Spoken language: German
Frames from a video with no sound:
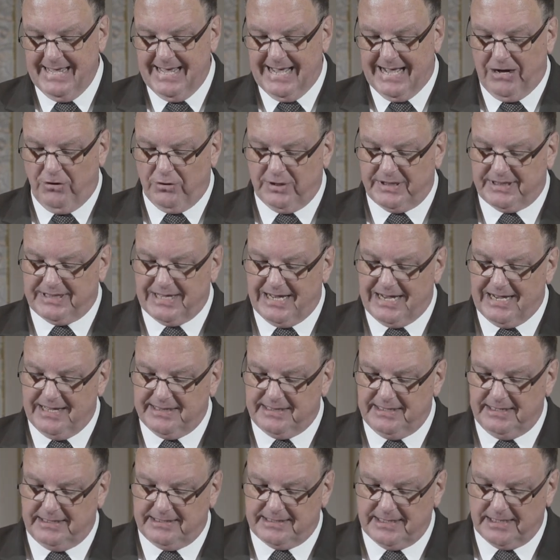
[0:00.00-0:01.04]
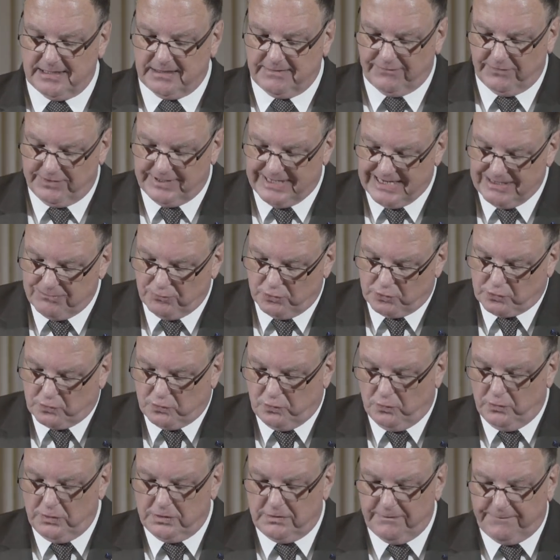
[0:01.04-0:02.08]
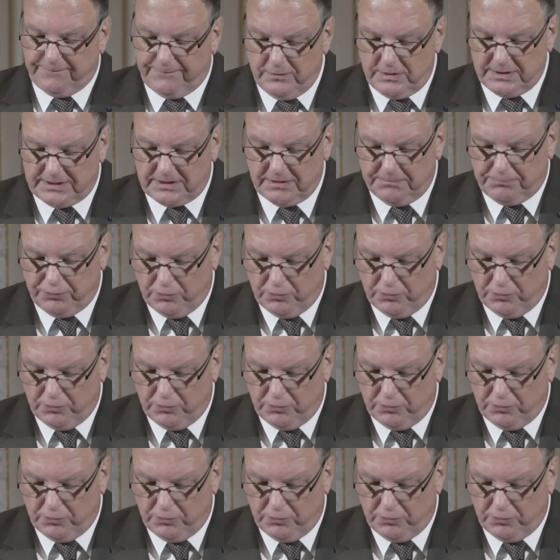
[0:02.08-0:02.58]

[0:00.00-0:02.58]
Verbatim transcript: Auch sah sich das von Helmut Kohl geführte